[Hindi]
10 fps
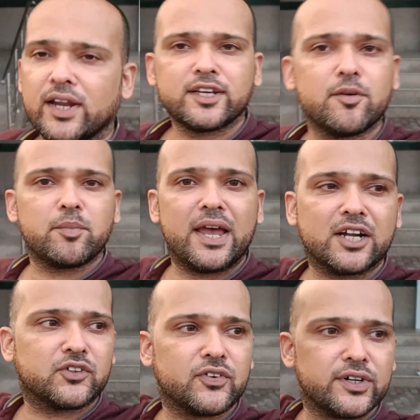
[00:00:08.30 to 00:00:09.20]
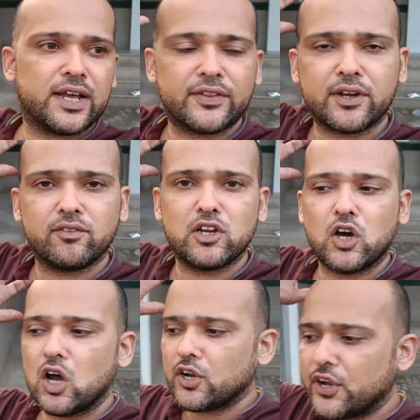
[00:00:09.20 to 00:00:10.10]
वेलकम बैक अदर
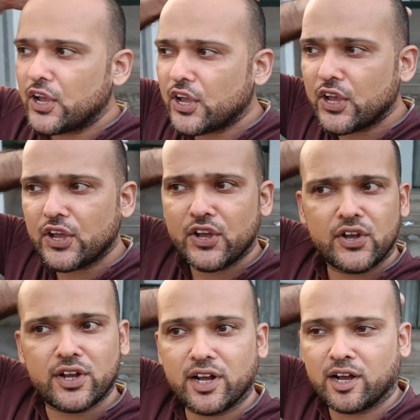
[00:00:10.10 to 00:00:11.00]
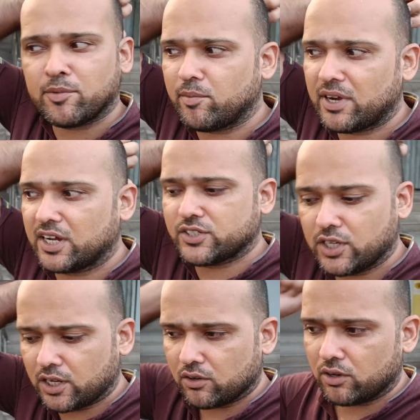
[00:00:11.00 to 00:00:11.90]
व्लॉग अभी मैं घर
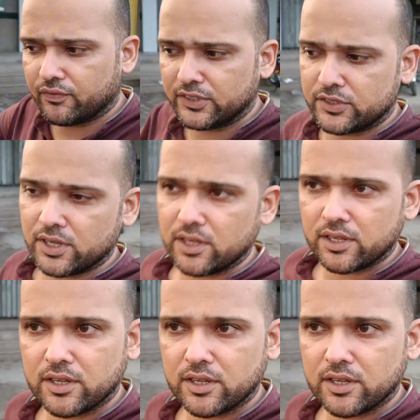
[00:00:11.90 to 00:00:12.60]
जा रहा हूँ ऑफिस से